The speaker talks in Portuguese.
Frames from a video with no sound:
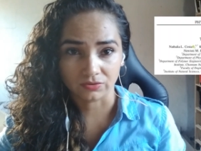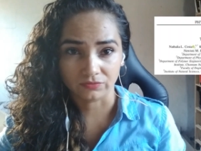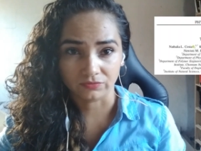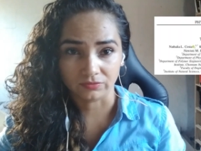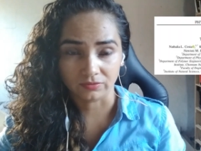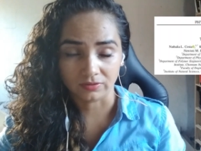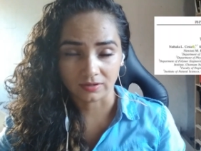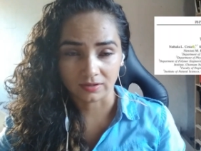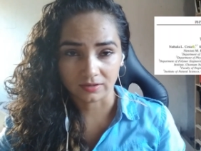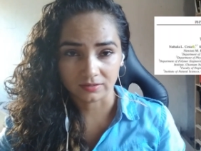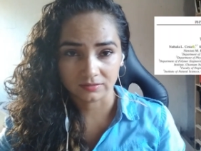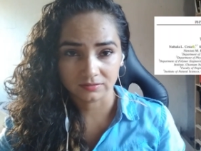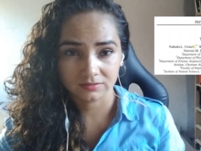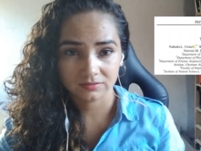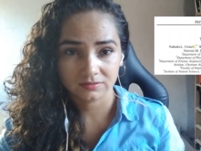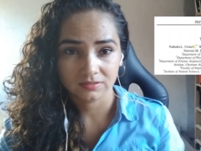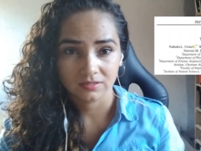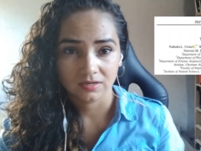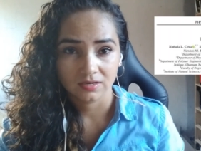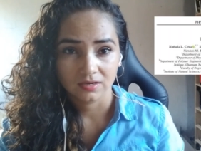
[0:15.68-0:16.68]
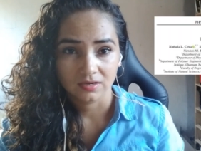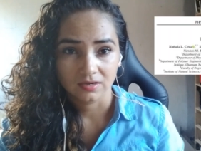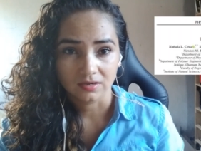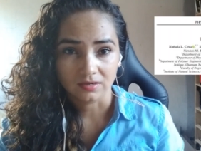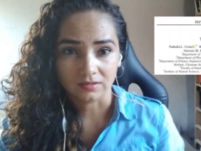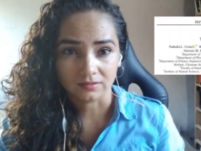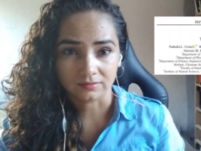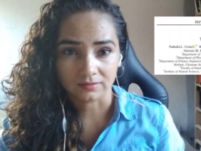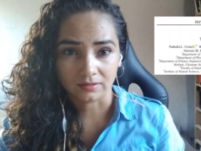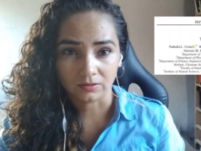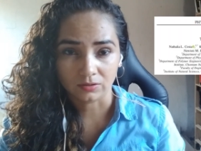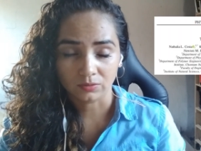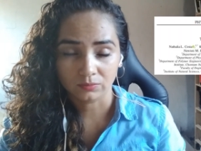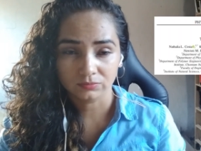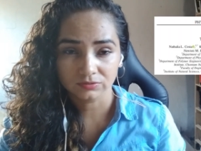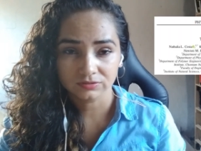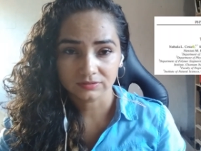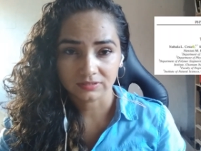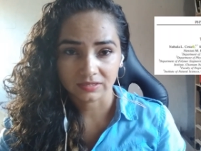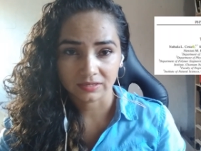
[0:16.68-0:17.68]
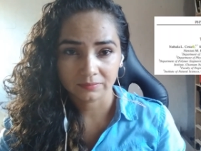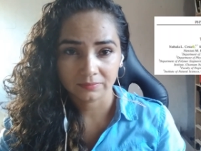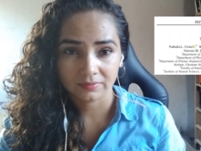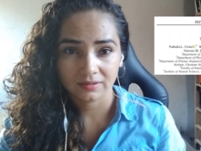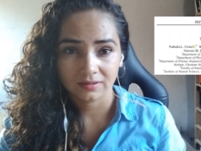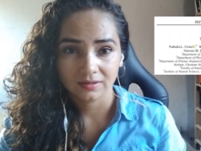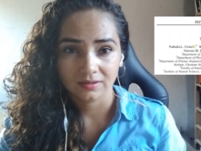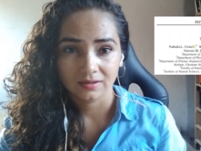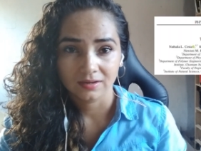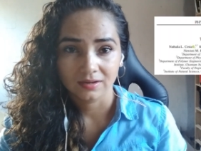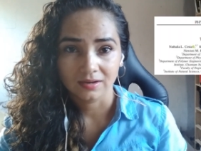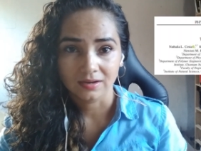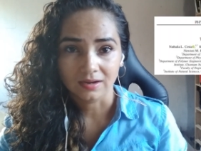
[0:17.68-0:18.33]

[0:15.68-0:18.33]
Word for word: Review Letters e tem como tema